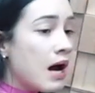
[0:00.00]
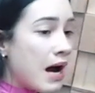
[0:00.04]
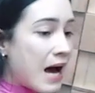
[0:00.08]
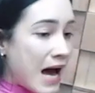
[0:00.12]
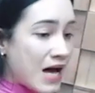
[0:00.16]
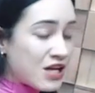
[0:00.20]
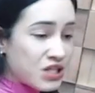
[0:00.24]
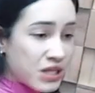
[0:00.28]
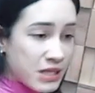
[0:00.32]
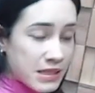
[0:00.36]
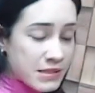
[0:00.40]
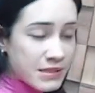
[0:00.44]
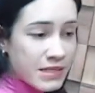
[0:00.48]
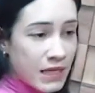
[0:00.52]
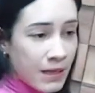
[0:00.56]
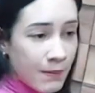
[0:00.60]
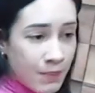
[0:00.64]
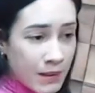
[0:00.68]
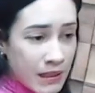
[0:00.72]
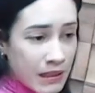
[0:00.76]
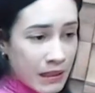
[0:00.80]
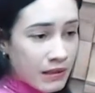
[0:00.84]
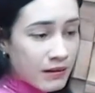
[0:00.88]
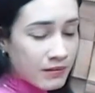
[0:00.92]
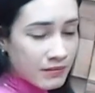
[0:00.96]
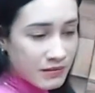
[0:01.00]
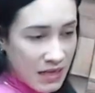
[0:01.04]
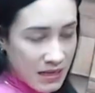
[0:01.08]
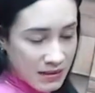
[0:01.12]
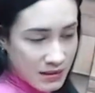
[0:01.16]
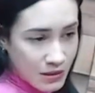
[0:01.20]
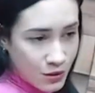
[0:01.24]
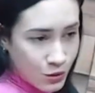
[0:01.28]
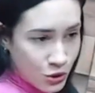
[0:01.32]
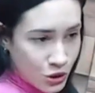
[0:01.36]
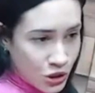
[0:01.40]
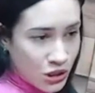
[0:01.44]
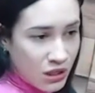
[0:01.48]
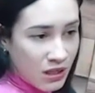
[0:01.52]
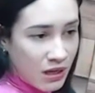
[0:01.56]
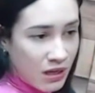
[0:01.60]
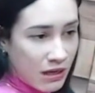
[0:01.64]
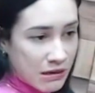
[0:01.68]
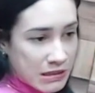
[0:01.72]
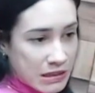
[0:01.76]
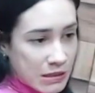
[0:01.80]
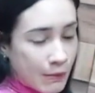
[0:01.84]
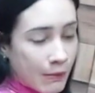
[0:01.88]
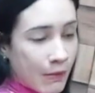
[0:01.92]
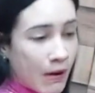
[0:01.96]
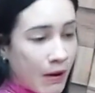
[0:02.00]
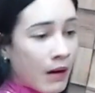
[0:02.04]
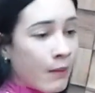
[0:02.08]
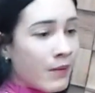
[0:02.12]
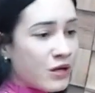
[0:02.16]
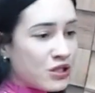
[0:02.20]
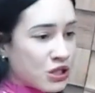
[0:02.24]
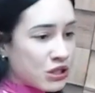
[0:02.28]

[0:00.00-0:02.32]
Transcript: A gente sempre, na cirurgia de câncer de mama,